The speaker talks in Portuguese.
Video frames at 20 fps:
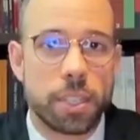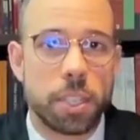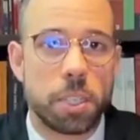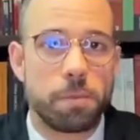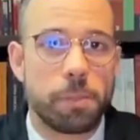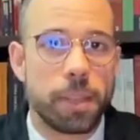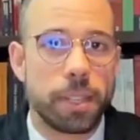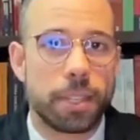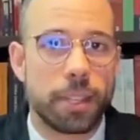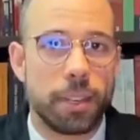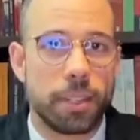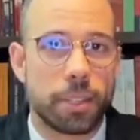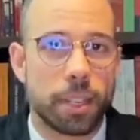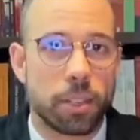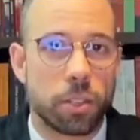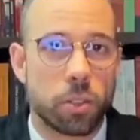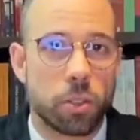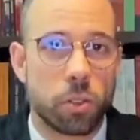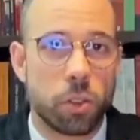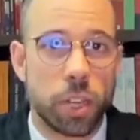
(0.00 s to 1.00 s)

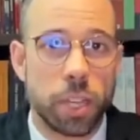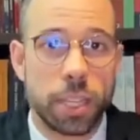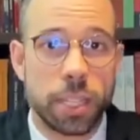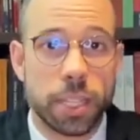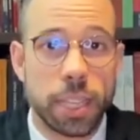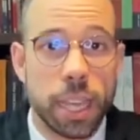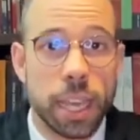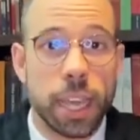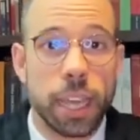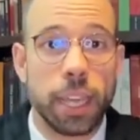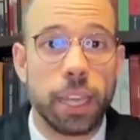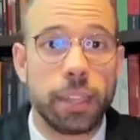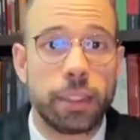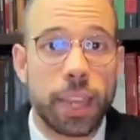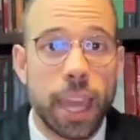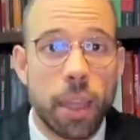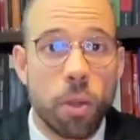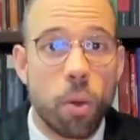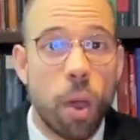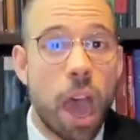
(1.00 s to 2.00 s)
especializações e
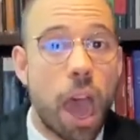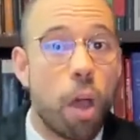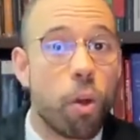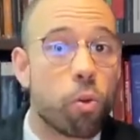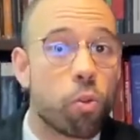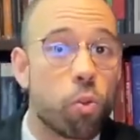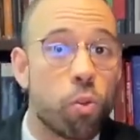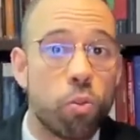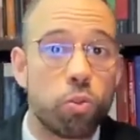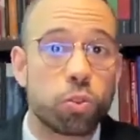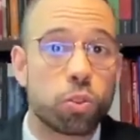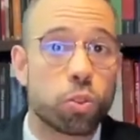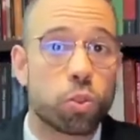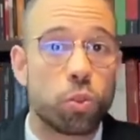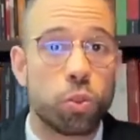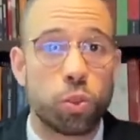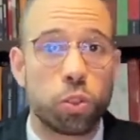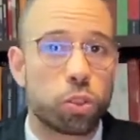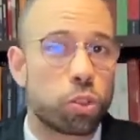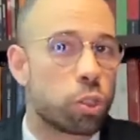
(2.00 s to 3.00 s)
tenho alguns
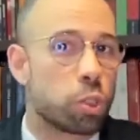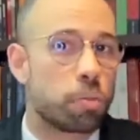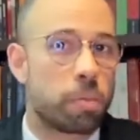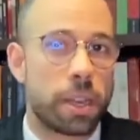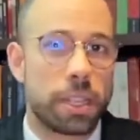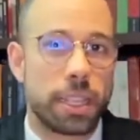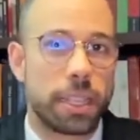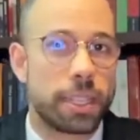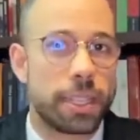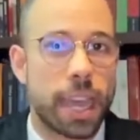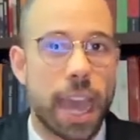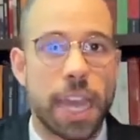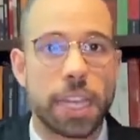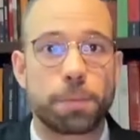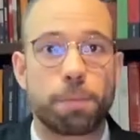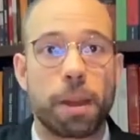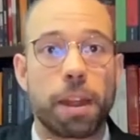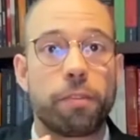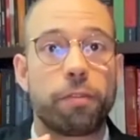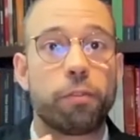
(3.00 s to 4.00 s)
cursos presenciais
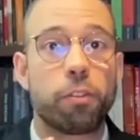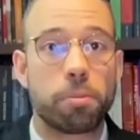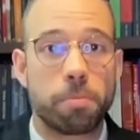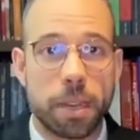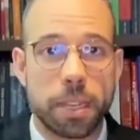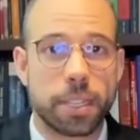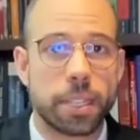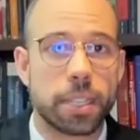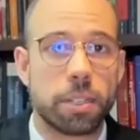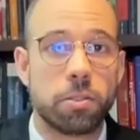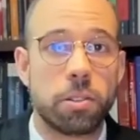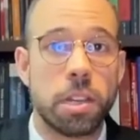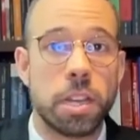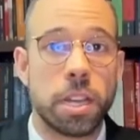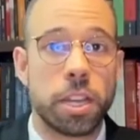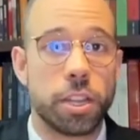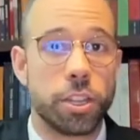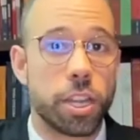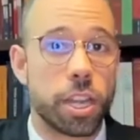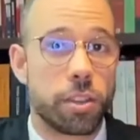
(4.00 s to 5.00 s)
para formação
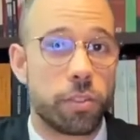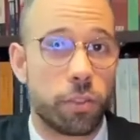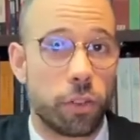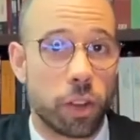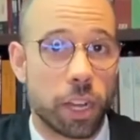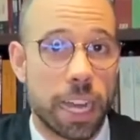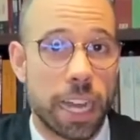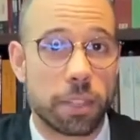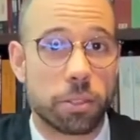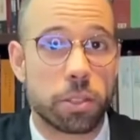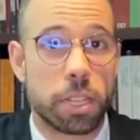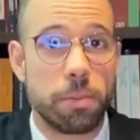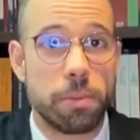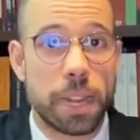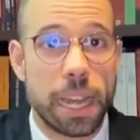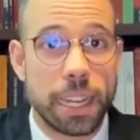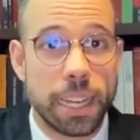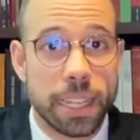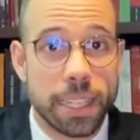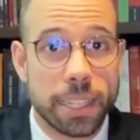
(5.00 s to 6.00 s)
de advogados
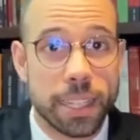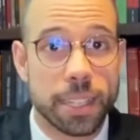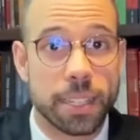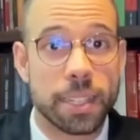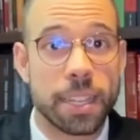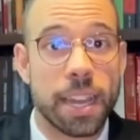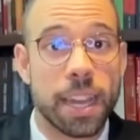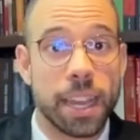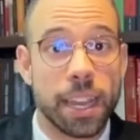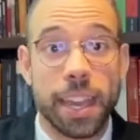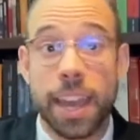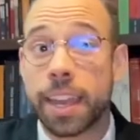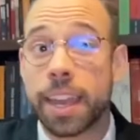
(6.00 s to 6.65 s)
criminalistas. E